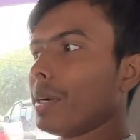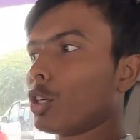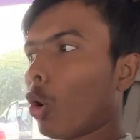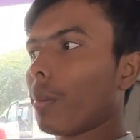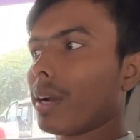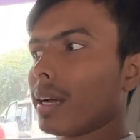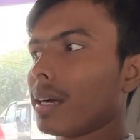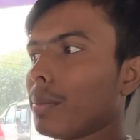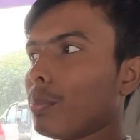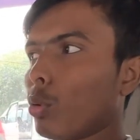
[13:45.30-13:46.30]

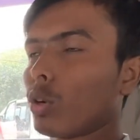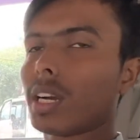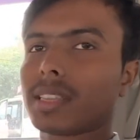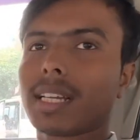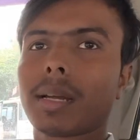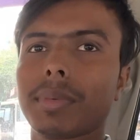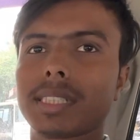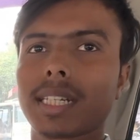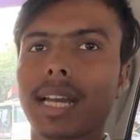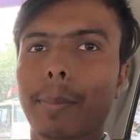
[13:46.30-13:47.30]
अंदर बोनट तक हमने
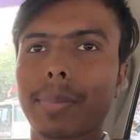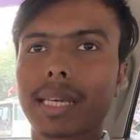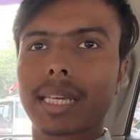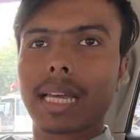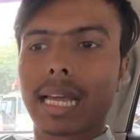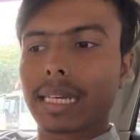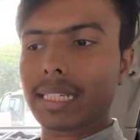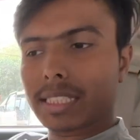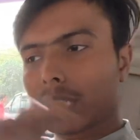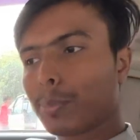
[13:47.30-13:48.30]
इसके डैम्पिंग किया है
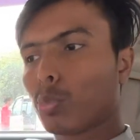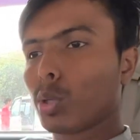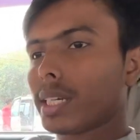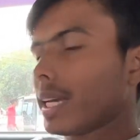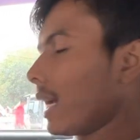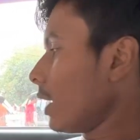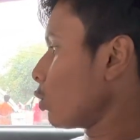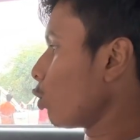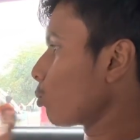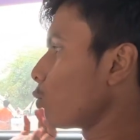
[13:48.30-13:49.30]
नीचे पूरी किया है
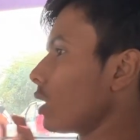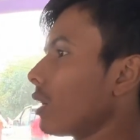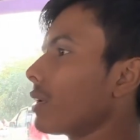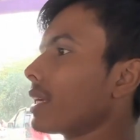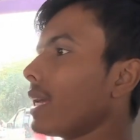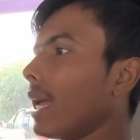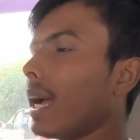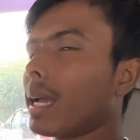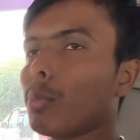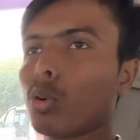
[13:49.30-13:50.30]
डोर पूरी कवर किया है
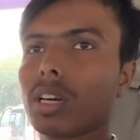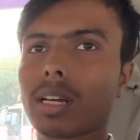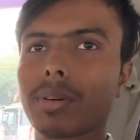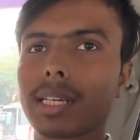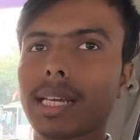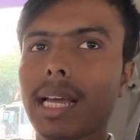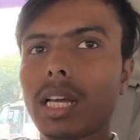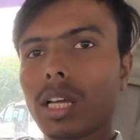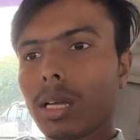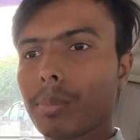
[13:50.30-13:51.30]
आगे बोनट कवर किया है